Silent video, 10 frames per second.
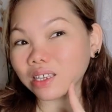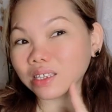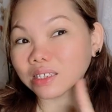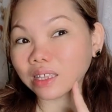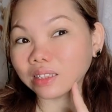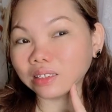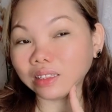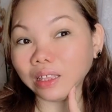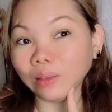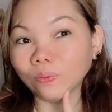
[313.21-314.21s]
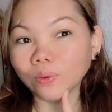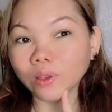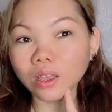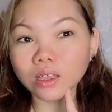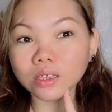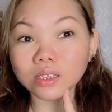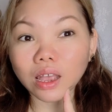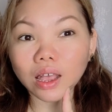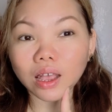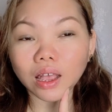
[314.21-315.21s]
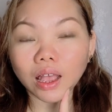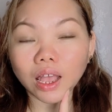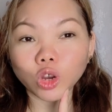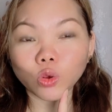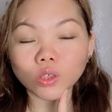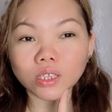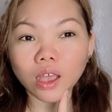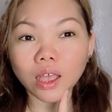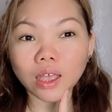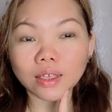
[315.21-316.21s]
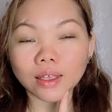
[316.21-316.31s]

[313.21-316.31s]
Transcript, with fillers: it's sensitive sa ano sa